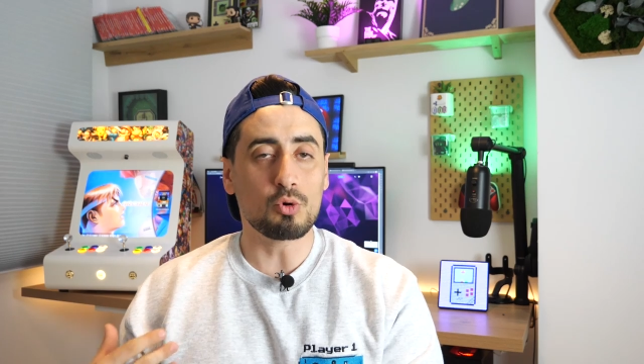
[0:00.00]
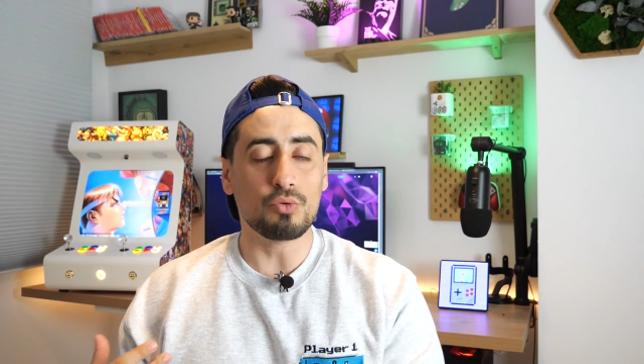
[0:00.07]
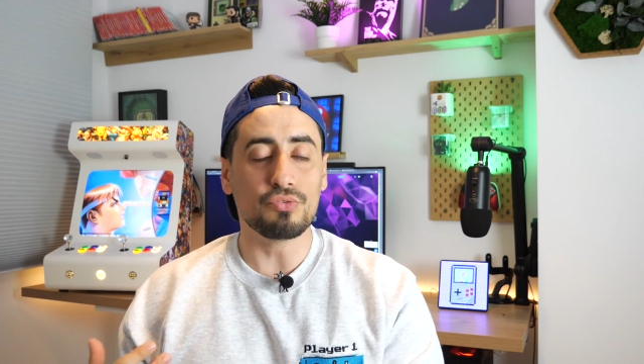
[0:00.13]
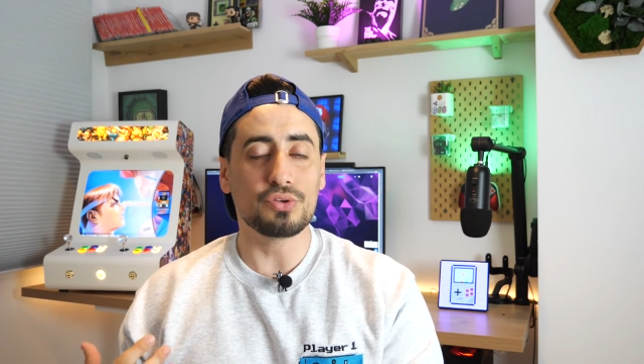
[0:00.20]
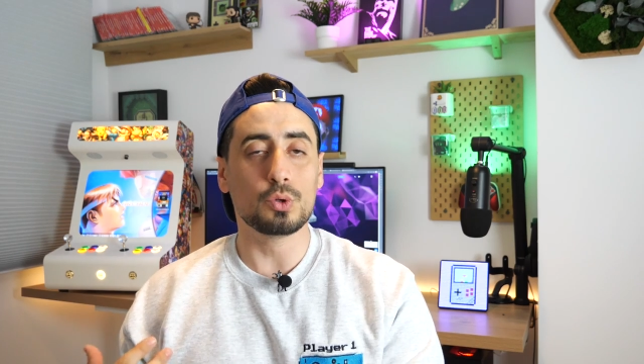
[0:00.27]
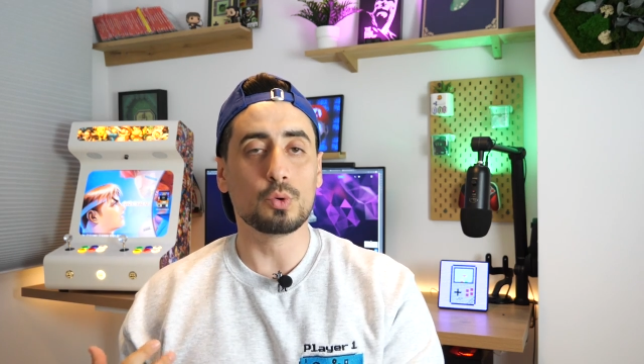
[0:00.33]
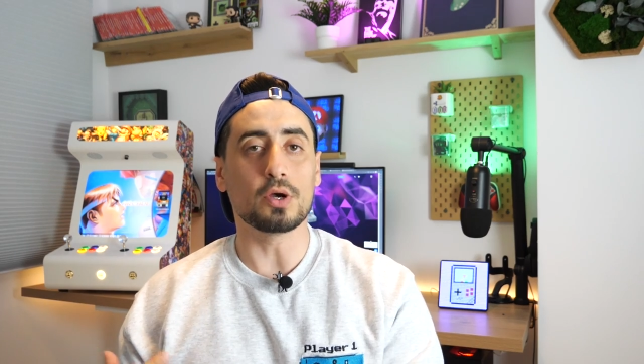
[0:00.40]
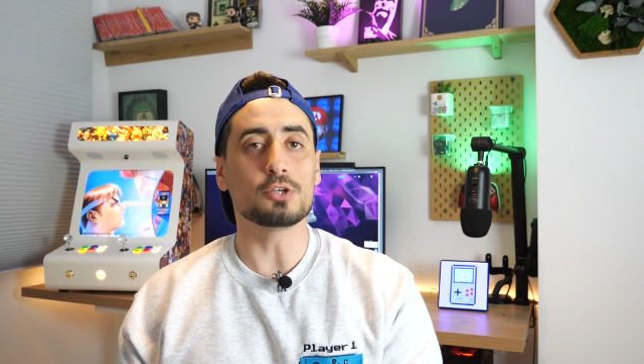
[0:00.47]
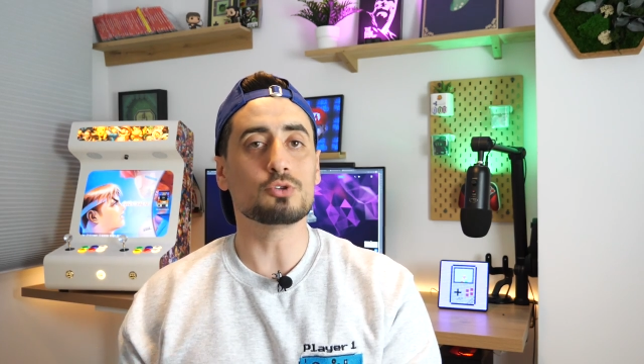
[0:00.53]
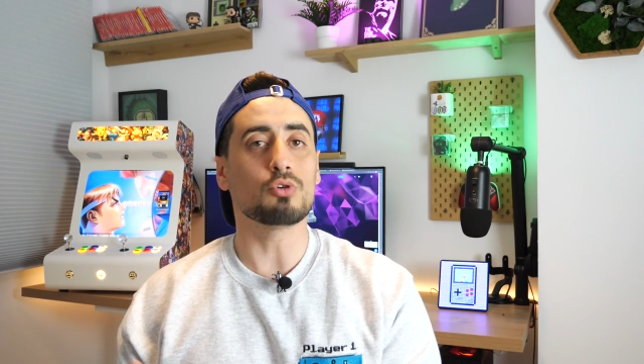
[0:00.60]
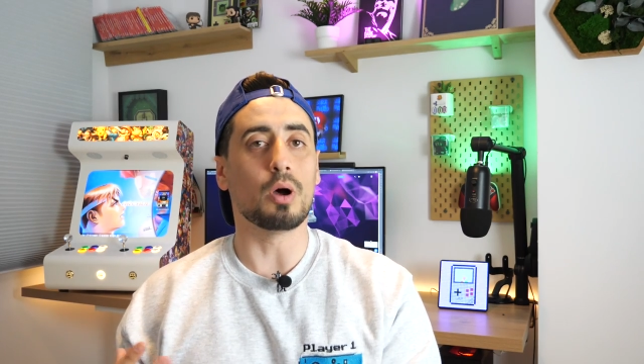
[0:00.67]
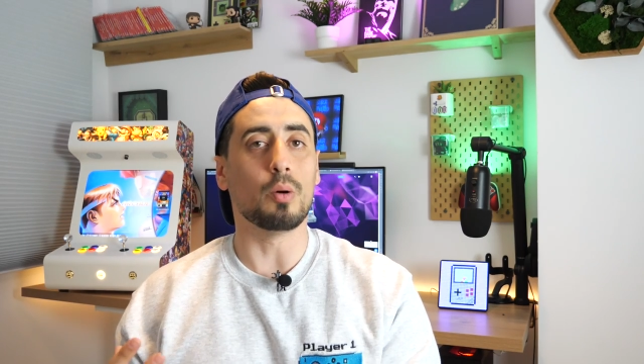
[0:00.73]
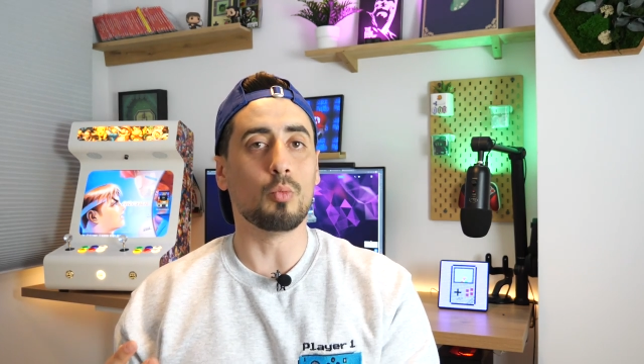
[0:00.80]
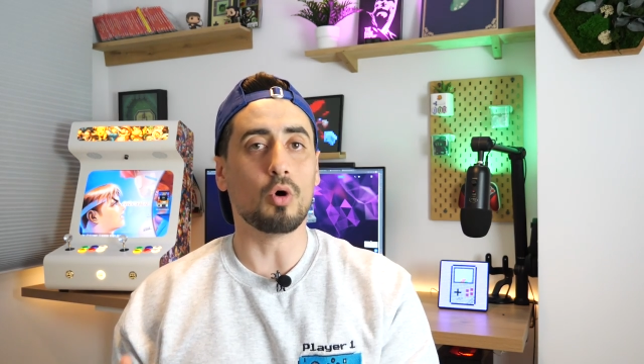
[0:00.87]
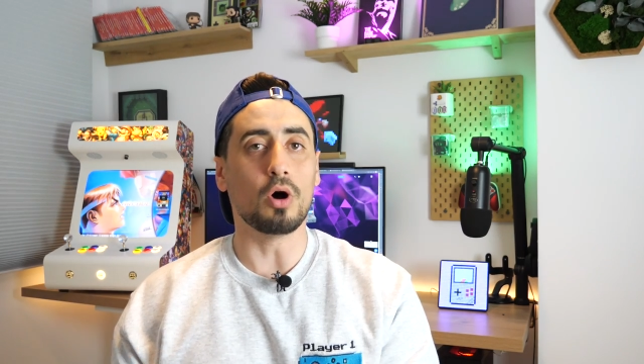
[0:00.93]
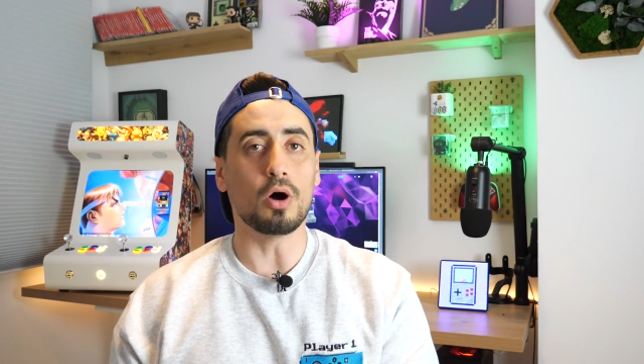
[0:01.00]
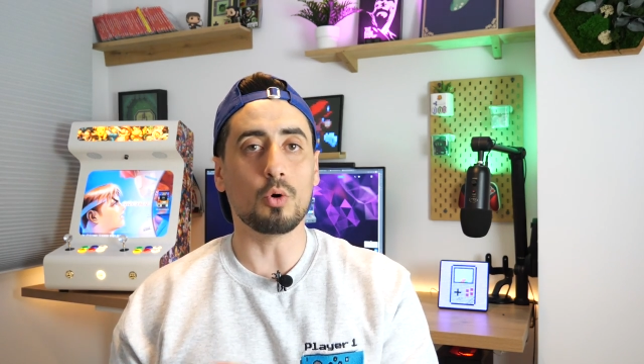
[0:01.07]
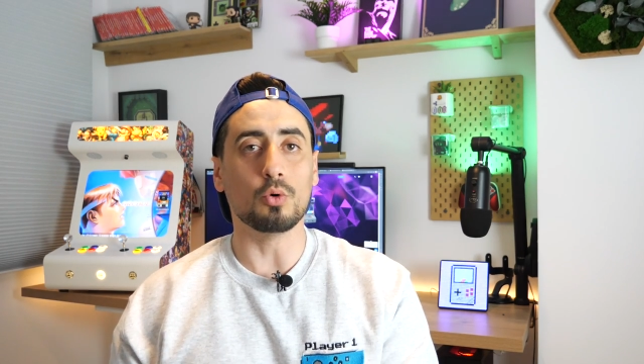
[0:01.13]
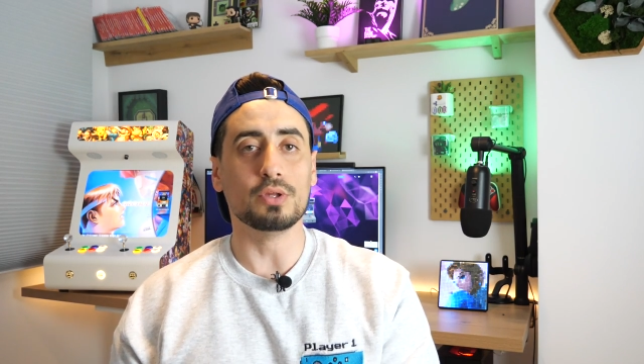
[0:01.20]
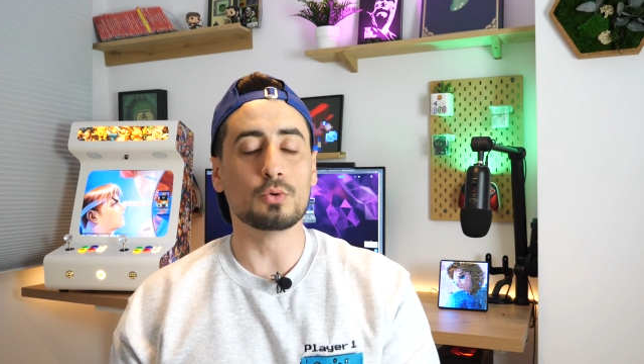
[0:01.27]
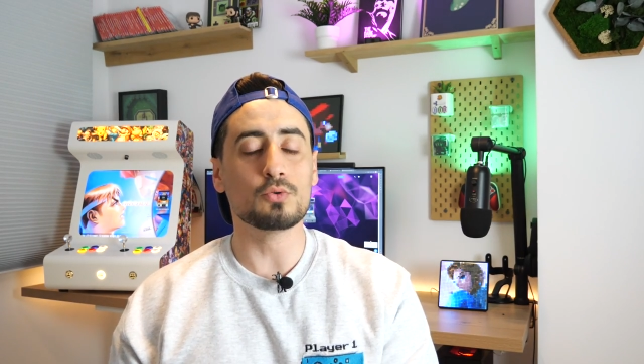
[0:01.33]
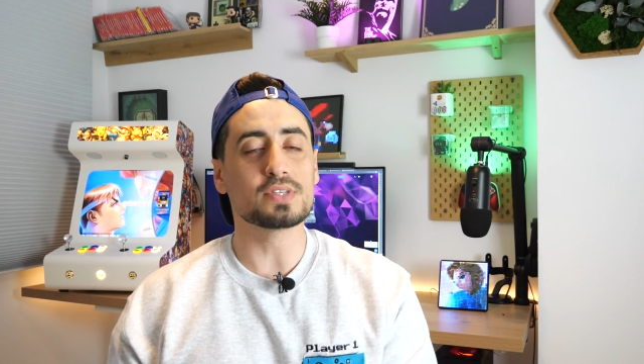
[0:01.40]
configuration à moi,
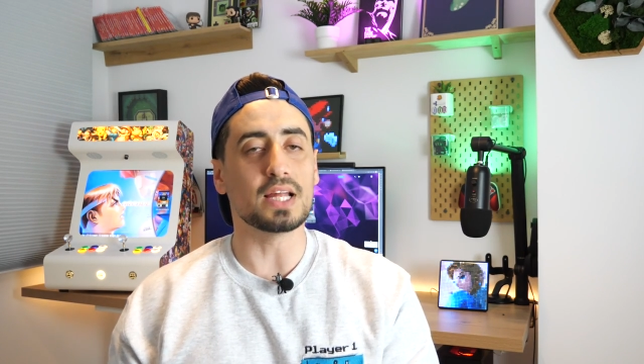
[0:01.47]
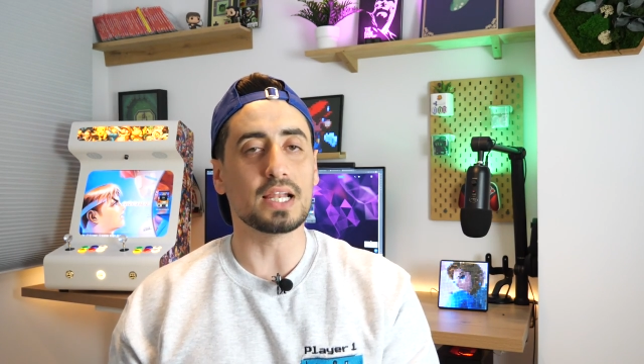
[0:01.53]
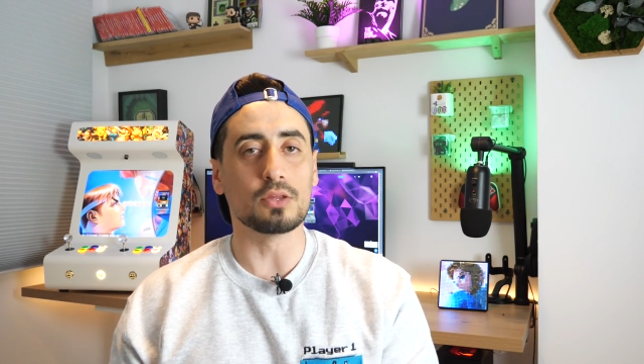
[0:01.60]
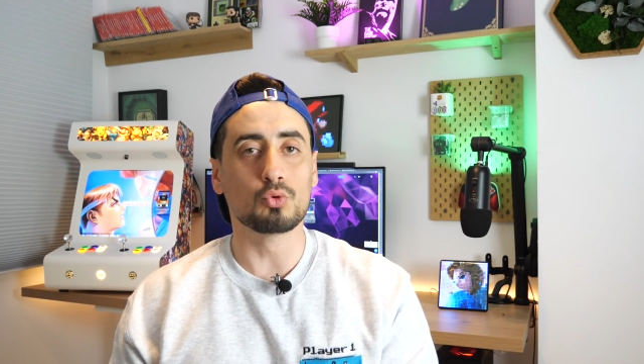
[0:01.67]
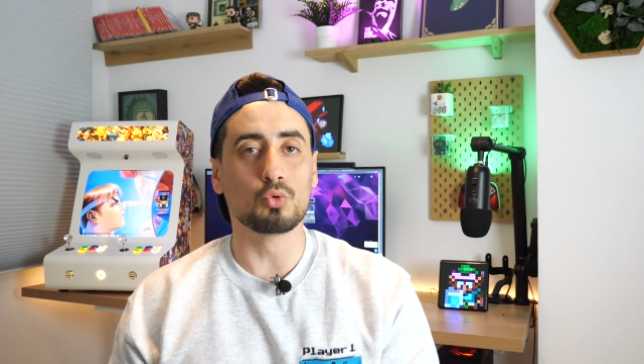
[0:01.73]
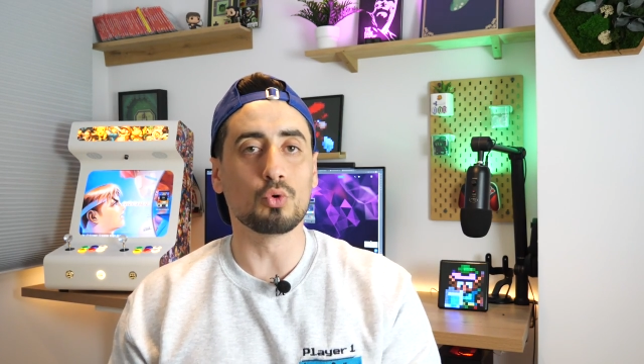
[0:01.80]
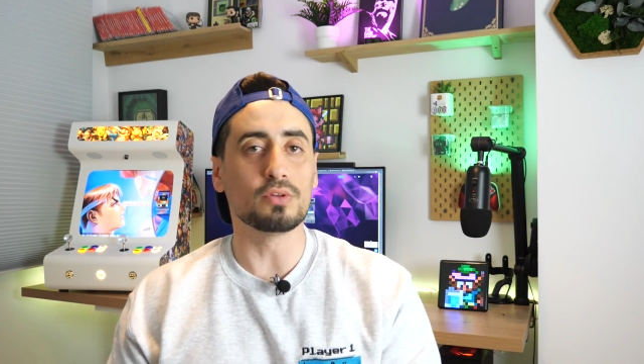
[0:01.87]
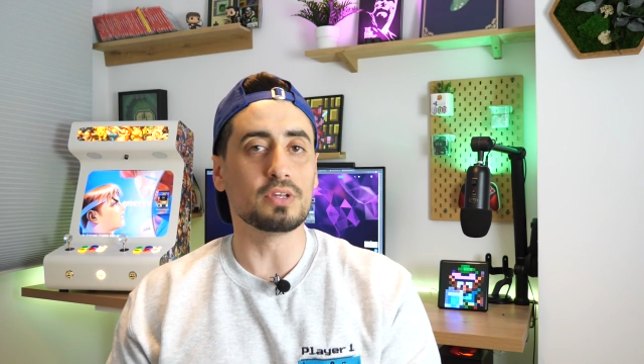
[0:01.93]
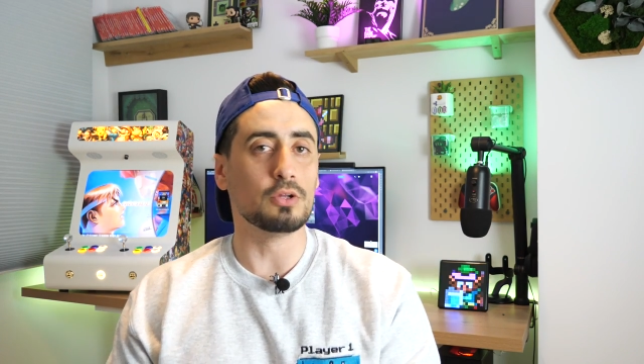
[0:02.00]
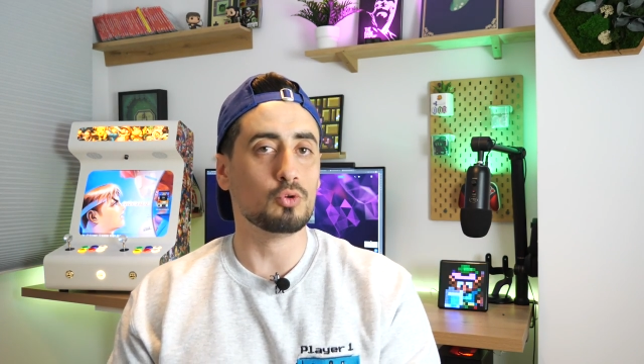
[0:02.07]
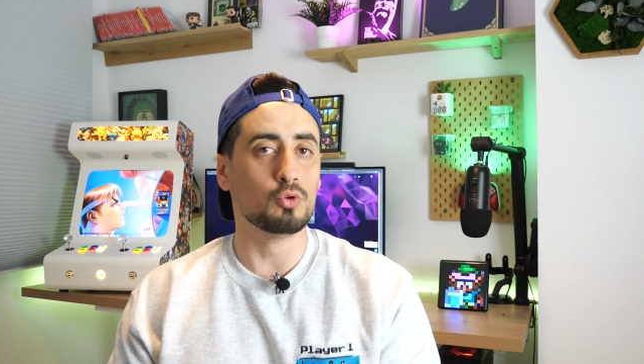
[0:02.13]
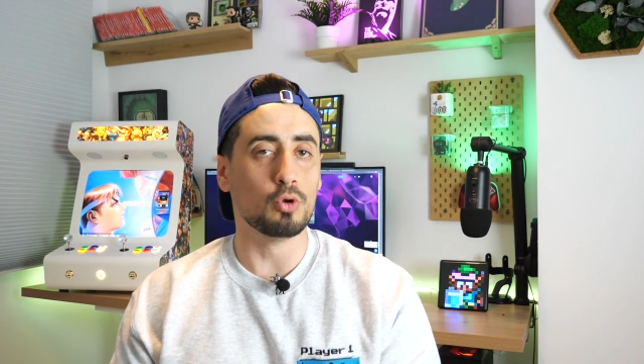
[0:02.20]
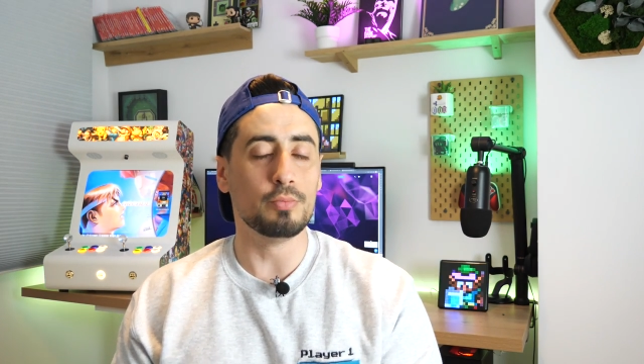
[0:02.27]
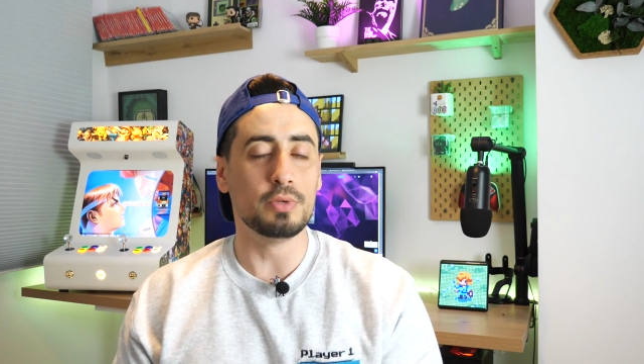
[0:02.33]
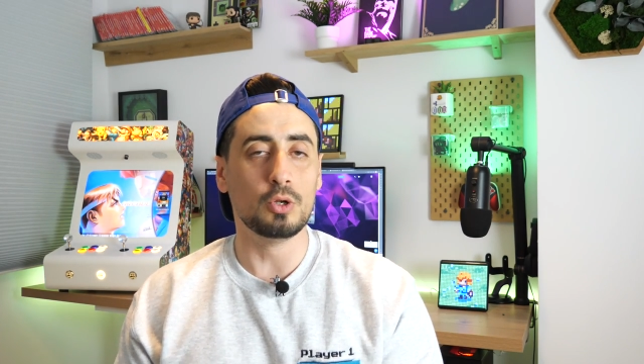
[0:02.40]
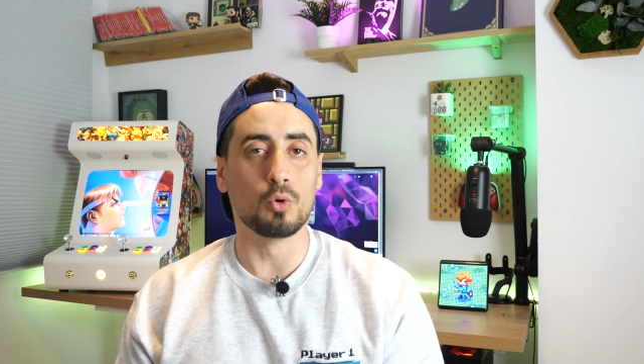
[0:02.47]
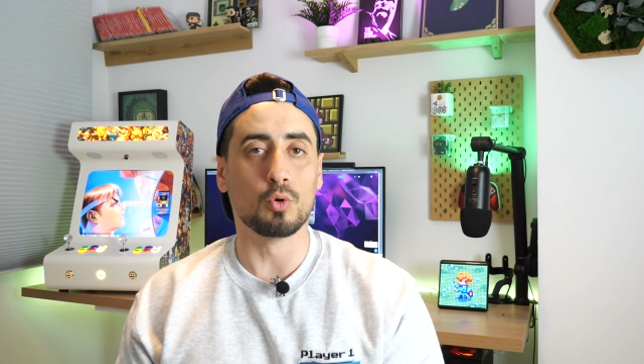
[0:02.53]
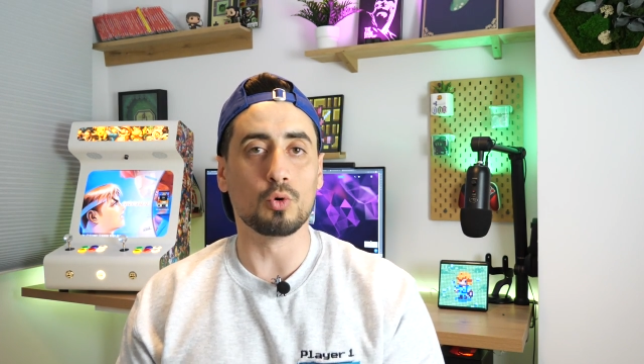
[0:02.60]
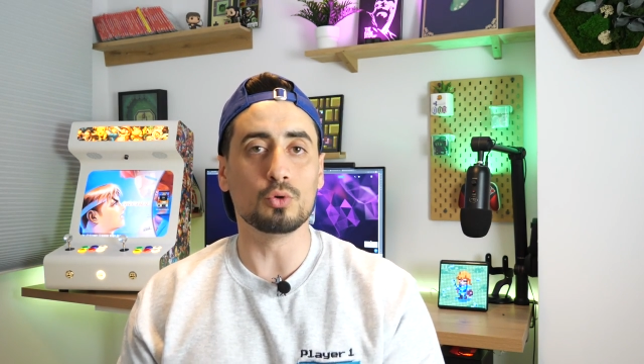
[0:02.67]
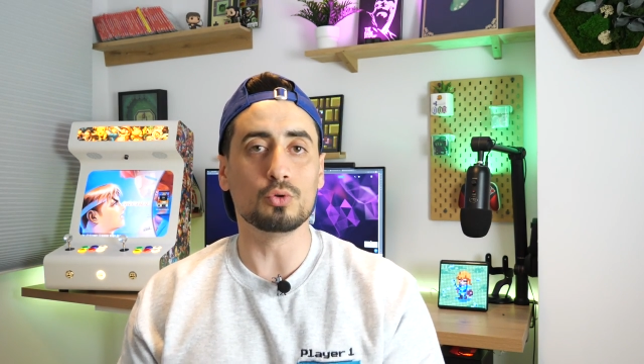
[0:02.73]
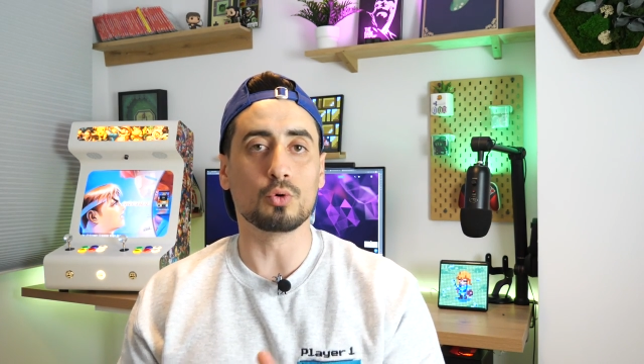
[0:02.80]
on est aux alentours des 2000 euros.